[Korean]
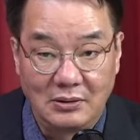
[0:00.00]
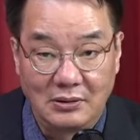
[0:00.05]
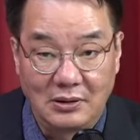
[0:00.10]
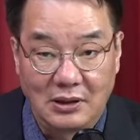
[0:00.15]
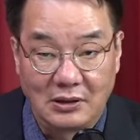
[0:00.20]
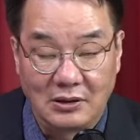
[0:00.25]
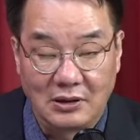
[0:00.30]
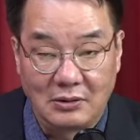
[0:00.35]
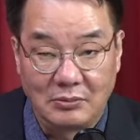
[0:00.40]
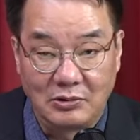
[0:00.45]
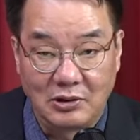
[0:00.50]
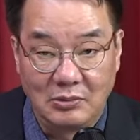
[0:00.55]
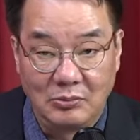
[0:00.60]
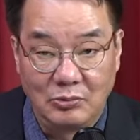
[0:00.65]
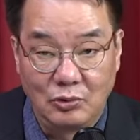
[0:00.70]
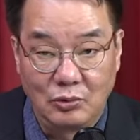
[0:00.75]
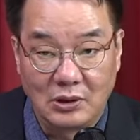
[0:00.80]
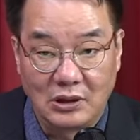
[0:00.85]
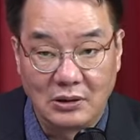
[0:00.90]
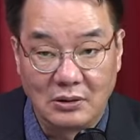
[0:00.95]
한 사람은
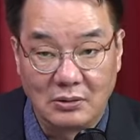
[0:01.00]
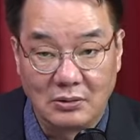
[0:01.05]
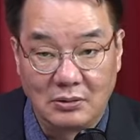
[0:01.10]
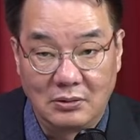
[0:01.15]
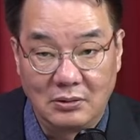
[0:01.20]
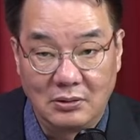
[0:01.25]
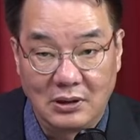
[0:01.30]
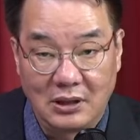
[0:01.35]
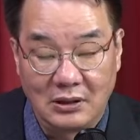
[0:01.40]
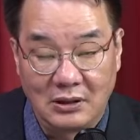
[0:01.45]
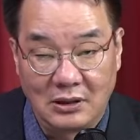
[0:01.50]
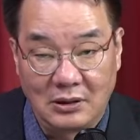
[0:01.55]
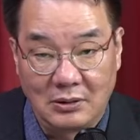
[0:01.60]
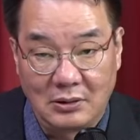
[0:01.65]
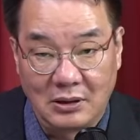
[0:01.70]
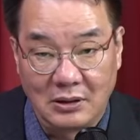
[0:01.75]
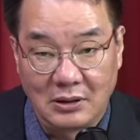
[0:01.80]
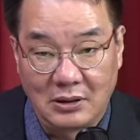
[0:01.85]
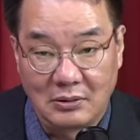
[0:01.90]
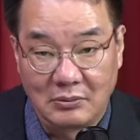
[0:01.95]
김두관이고 한,
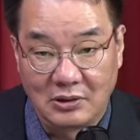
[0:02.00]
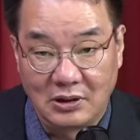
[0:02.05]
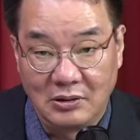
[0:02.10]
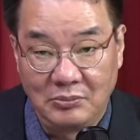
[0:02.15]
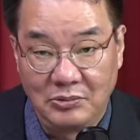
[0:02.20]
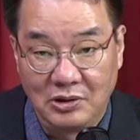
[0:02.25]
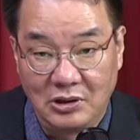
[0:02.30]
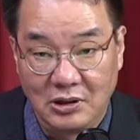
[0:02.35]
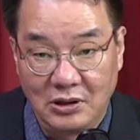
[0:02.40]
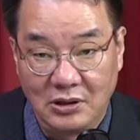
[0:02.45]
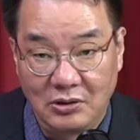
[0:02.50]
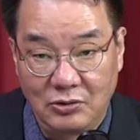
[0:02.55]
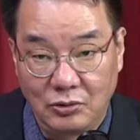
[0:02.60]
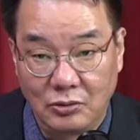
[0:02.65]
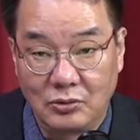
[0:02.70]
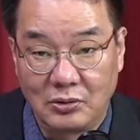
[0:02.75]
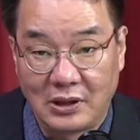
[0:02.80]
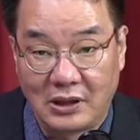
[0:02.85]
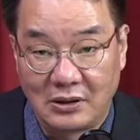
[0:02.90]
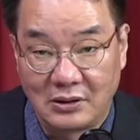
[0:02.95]
한 사람은
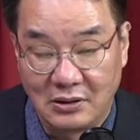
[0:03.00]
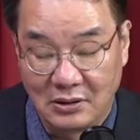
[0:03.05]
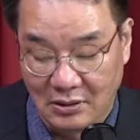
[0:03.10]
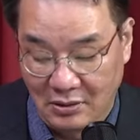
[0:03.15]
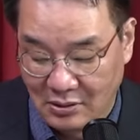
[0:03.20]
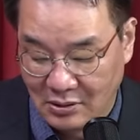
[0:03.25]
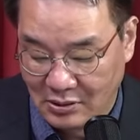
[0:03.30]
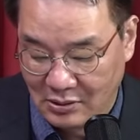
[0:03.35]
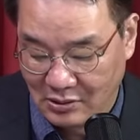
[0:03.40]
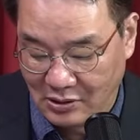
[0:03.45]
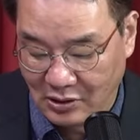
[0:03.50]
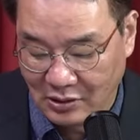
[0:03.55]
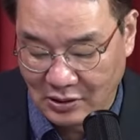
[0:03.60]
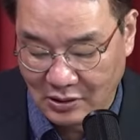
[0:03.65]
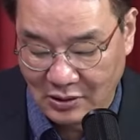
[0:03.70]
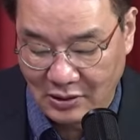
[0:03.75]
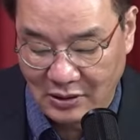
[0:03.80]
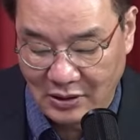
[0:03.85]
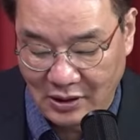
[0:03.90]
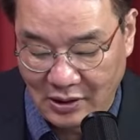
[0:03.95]
김지수라는
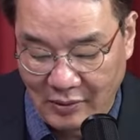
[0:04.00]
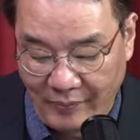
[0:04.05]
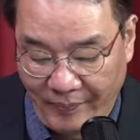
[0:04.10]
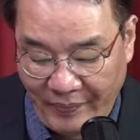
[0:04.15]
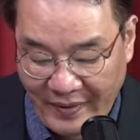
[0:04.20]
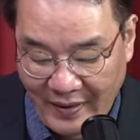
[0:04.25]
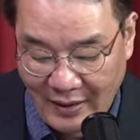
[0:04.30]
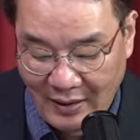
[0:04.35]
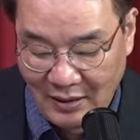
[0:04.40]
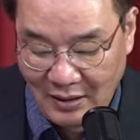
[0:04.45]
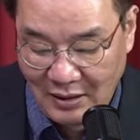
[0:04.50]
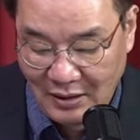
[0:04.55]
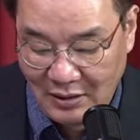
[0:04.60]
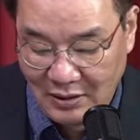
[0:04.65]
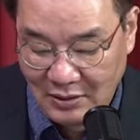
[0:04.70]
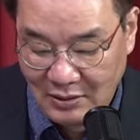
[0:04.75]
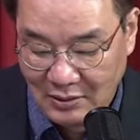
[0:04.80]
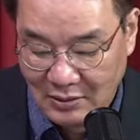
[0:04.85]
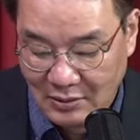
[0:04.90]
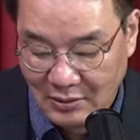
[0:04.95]
청년인데
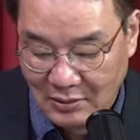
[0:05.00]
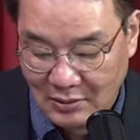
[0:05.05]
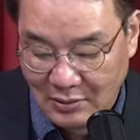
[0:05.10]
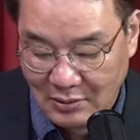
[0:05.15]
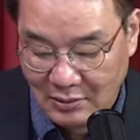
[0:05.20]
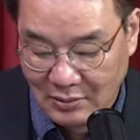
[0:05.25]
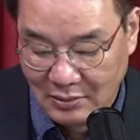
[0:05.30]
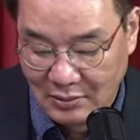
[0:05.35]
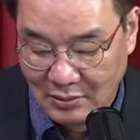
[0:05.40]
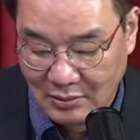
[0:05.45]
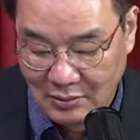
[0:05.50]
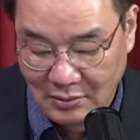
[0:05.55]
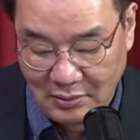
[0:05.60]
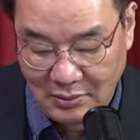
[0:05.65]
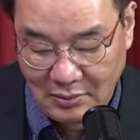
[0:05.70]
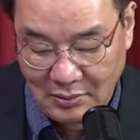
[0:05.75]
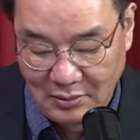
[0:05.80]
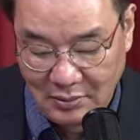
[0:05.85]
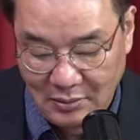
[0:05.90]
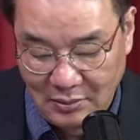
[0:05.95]
음,
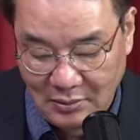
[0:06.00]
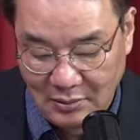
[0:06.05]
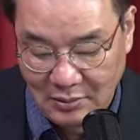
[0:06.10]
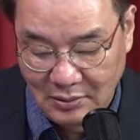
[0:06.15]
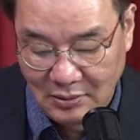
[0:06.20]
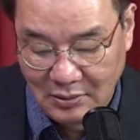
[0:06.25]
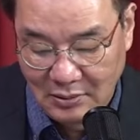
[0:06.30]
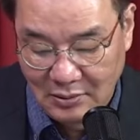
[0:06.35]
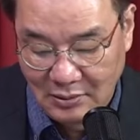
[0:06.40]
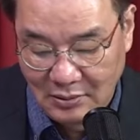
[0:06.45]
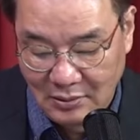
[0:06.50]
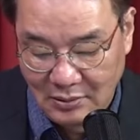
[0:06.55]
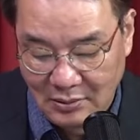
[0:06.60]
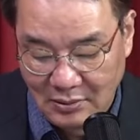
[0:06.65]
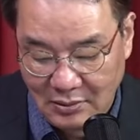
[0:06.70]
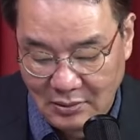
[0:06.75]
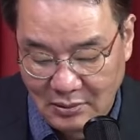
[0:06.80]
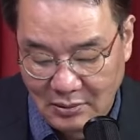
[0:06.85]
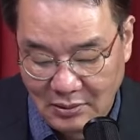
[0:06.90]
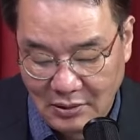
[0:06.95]

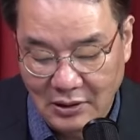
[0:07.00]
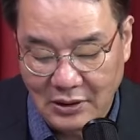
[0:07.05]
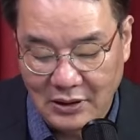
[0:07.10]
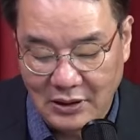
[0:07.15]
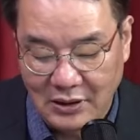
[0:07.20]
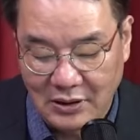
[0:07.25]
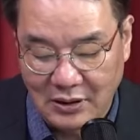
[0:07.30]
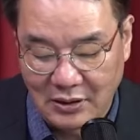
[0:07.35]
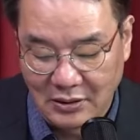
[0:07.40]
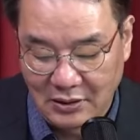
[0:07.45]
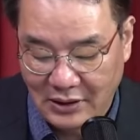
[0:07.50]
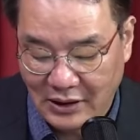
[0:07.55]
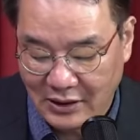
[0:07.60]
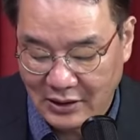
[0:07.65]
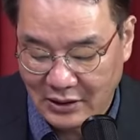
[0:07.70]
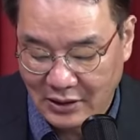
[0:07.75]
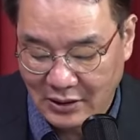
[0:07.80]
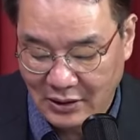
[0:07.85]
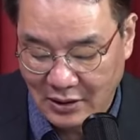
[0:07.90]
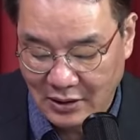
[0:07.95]
여기에 대해서
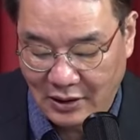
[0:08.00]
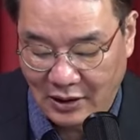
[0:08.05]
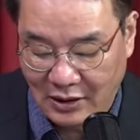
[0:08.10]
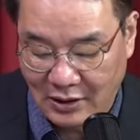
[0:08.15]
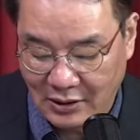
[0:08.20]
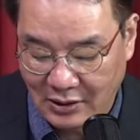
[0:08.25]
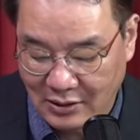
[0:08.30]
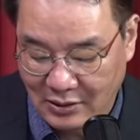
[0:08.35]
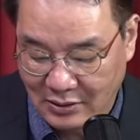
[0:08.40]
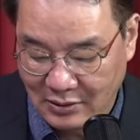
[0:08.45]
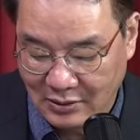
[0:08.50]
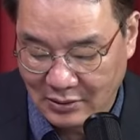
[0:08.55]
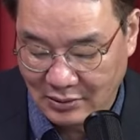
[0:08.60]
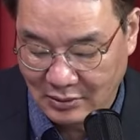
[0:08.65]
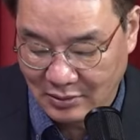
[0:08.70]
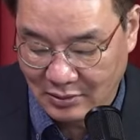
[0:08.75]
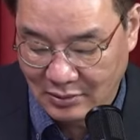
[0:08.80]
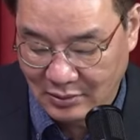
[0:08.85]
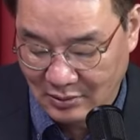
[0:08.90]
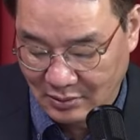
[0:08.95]
여당이 일단
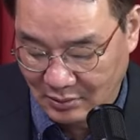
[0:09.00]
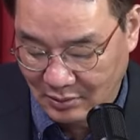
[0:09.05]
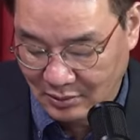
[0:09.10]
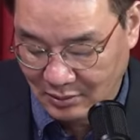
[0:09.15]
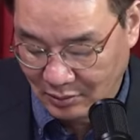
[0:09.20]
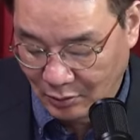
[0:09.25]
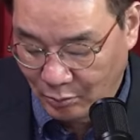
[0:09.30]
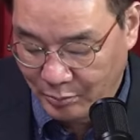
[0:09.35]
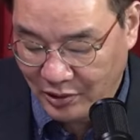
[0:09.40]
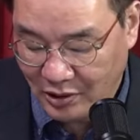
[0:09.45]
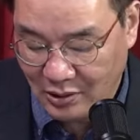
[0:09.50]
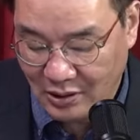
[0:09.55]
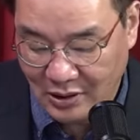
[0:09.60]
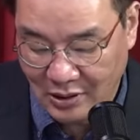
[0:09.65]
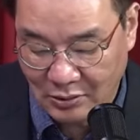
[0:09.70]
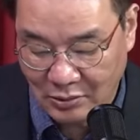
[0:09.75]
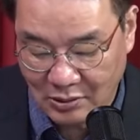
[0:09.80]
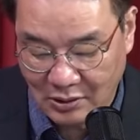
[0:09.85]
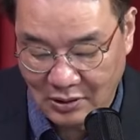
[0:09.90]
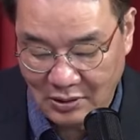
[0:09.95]
그 논평을
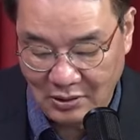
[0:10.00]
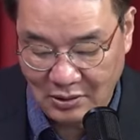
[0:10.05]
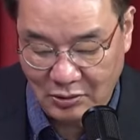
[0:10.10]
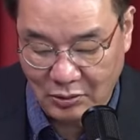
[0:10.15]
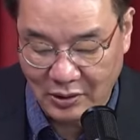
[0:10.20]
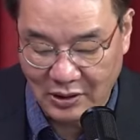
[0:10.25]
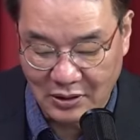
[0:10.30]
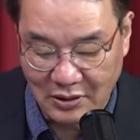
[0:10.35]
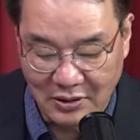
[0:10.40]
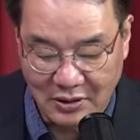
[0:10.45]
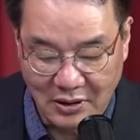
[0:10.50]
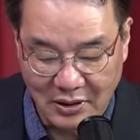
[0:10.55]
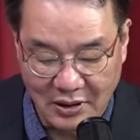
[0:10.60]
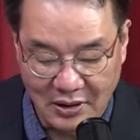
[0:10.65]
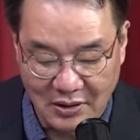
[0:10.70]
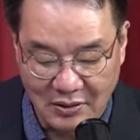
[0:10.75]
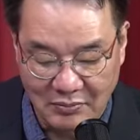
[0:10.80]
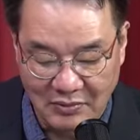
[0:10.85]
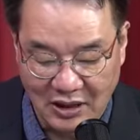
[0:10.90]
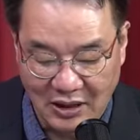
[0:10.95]
내는 걸 소개를
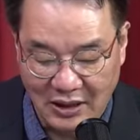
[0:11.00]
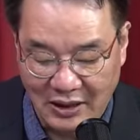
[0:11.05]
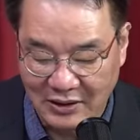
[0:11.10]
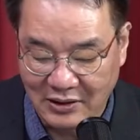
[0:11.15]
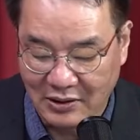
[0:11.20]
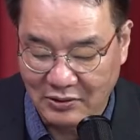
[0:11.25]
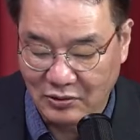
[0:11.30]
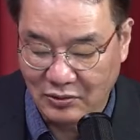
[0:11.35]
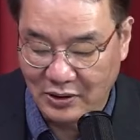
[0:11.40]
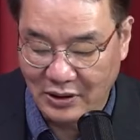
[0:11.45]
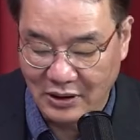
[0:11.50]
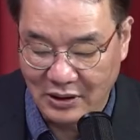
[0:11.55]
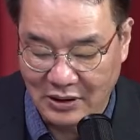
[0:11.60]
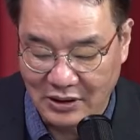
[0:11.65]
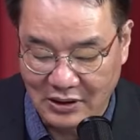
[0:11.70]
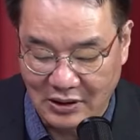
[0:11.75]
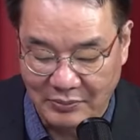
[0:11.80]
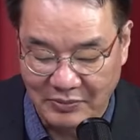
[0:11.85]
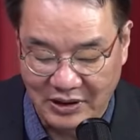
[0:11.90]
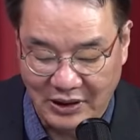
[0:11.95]
드리겠습니다. 아시아투데이
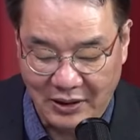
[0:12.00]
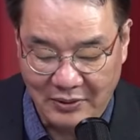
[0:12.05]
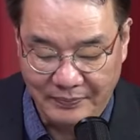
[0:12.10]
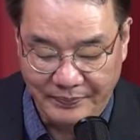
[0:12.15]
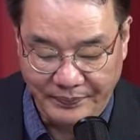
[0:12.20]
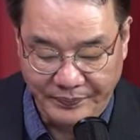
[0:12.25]
기사입니다.